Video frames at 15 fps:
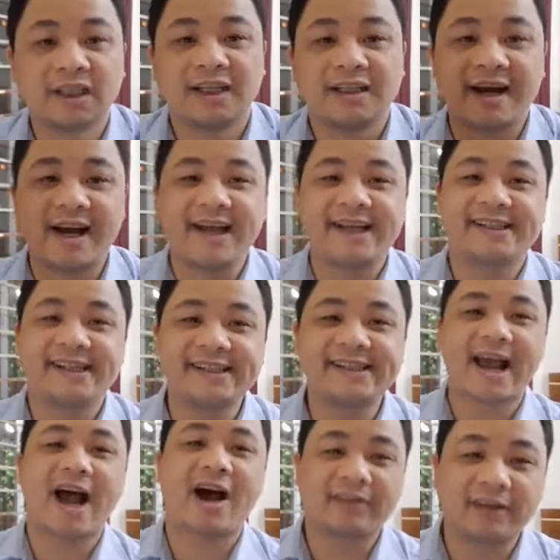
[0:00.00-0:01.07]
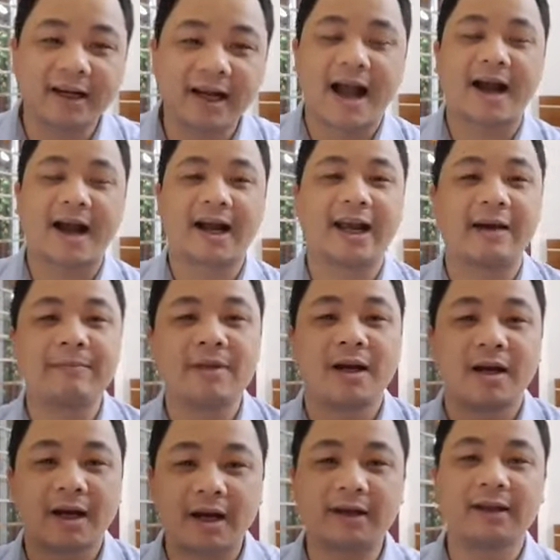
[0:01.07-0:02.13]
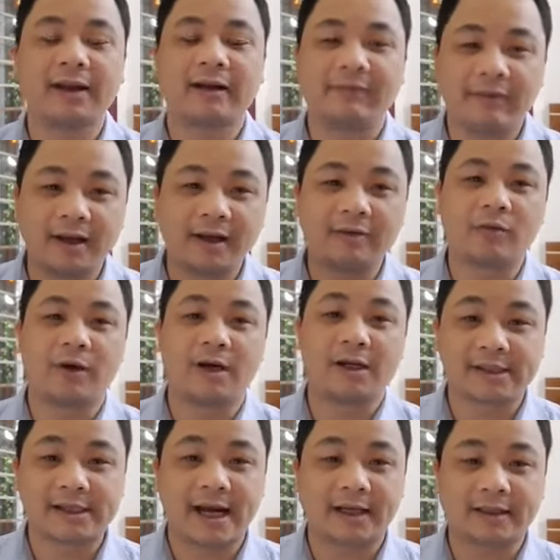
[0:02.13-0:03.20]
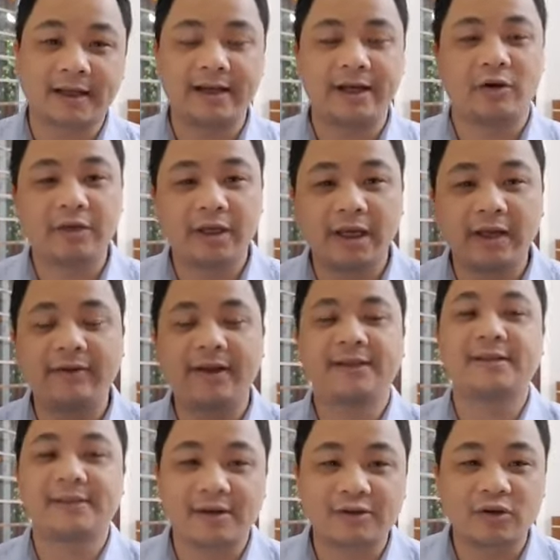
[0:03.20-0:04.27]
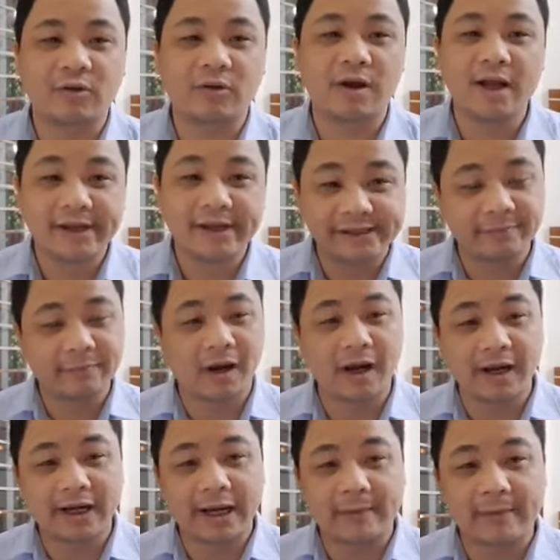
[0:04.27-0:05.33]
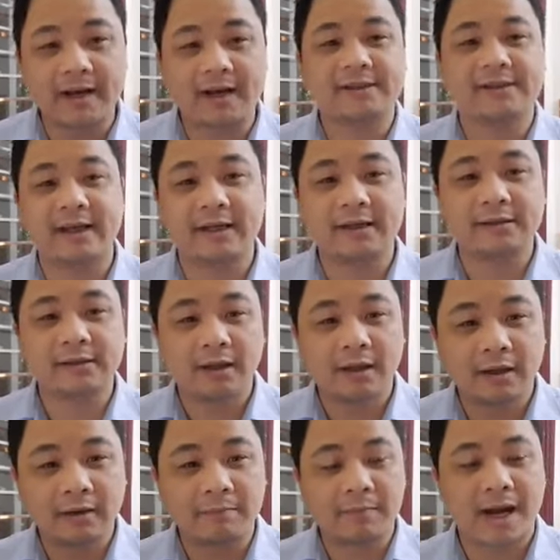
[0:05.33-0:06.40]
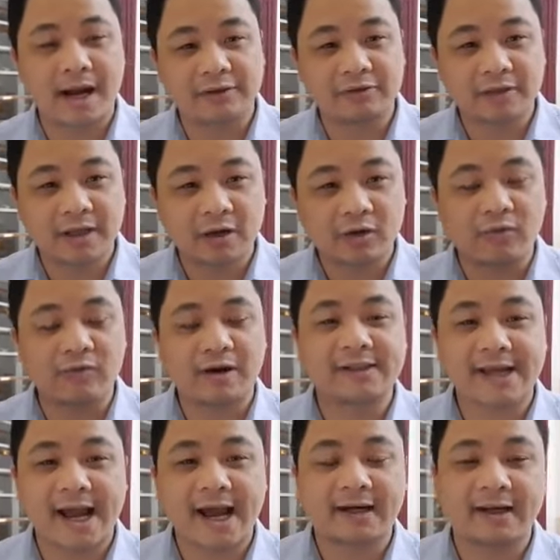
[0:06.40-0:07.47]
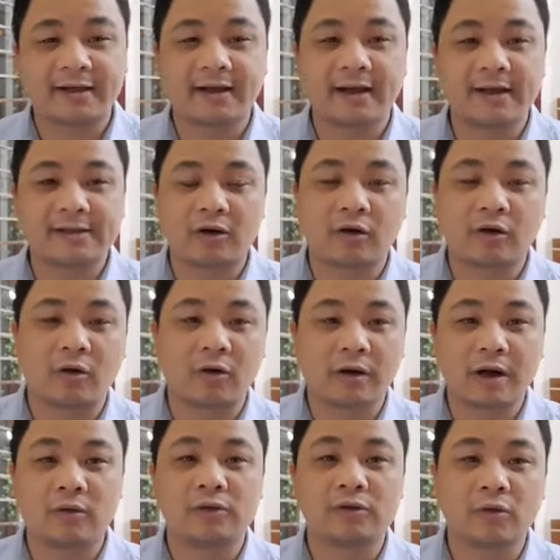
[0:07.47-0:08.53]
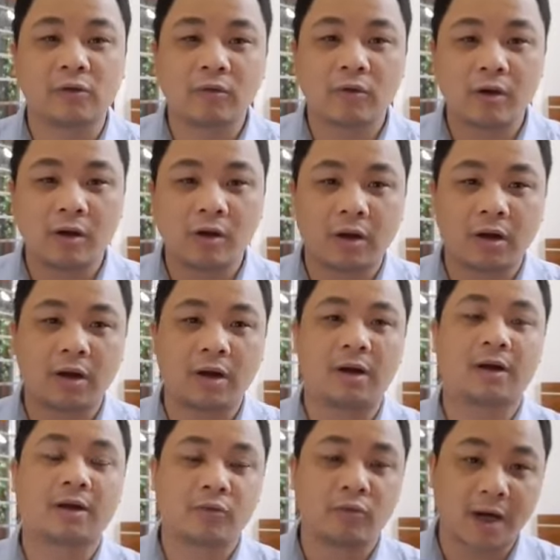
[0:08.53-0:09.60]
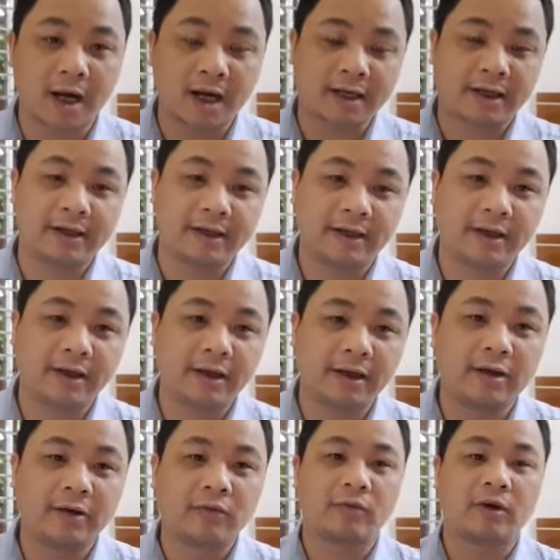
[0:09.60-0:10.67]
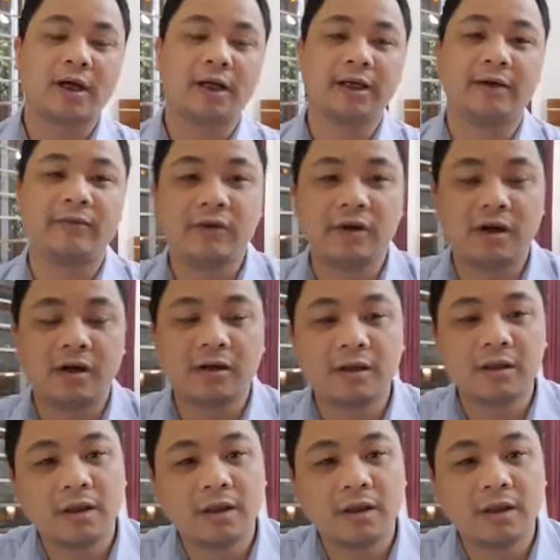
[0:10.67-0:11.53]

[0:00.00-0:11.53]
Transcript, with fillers: Thầy xin chào tất cả các em, các thành viên của trang tài liệu thi viên chức giáo dục. Xin mời các em đang ở trên mạng chúng ta cùng vào trang để thầy trao đổi các nội dung ờ, của các kỳ thi các địa phương.